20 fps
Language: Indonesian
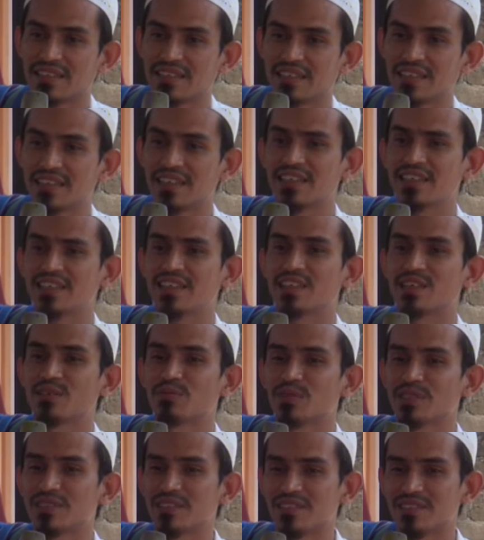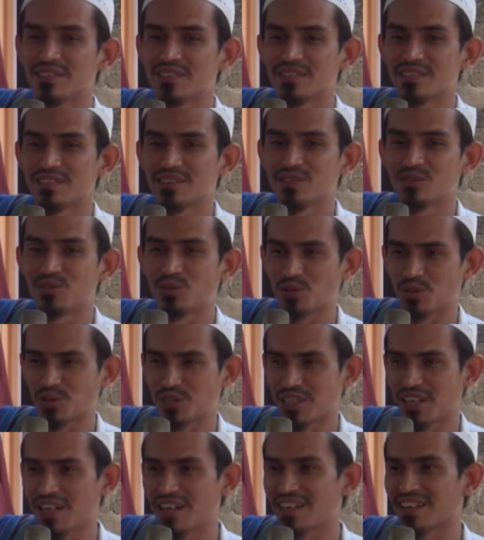Keren nggak namanya?
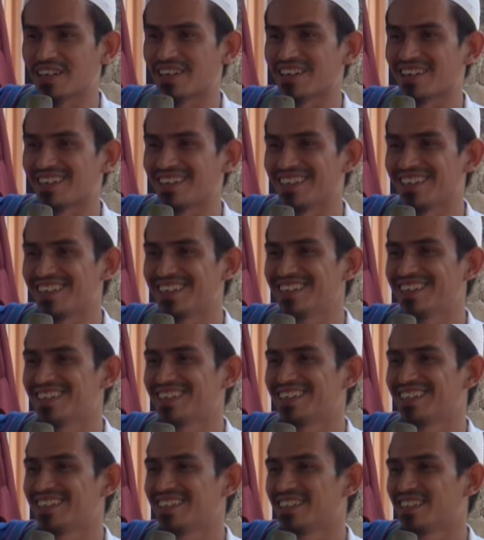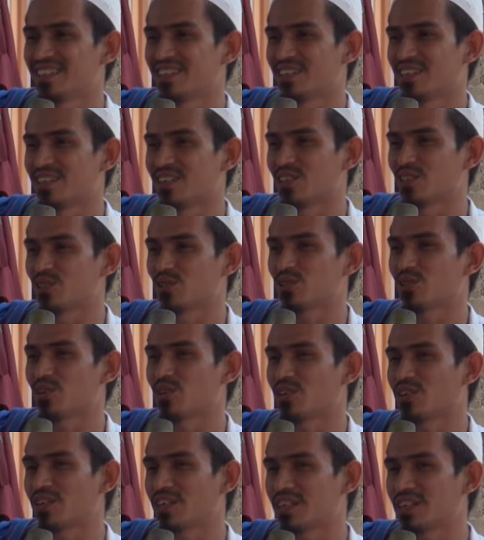Joshan, Hah? Atau
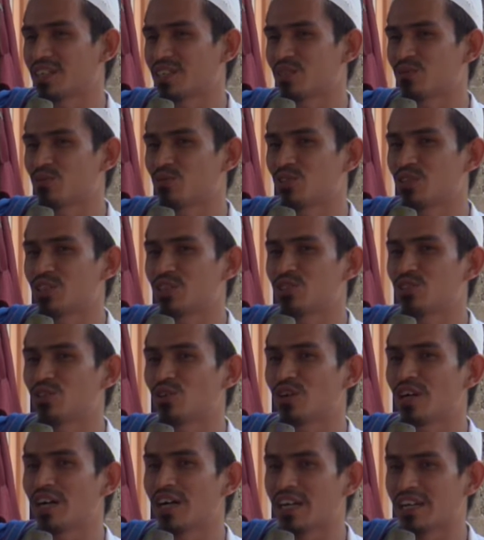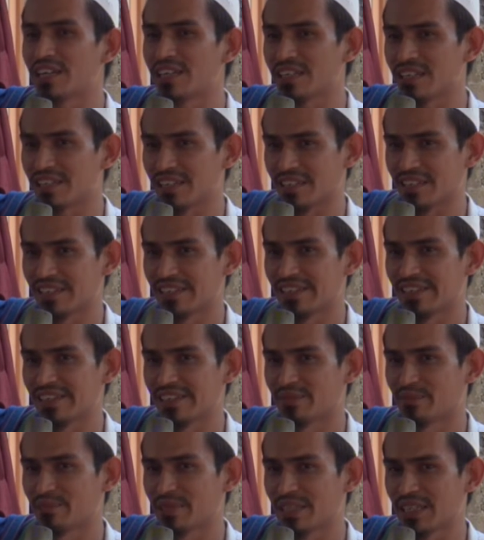kalau orang kita gitu mungkin Johan ya,
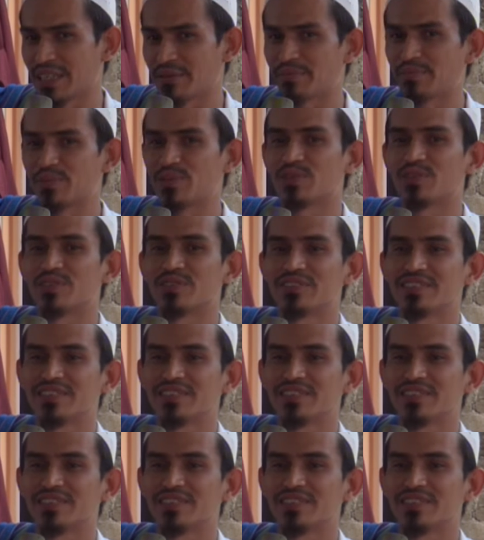mirip tuh.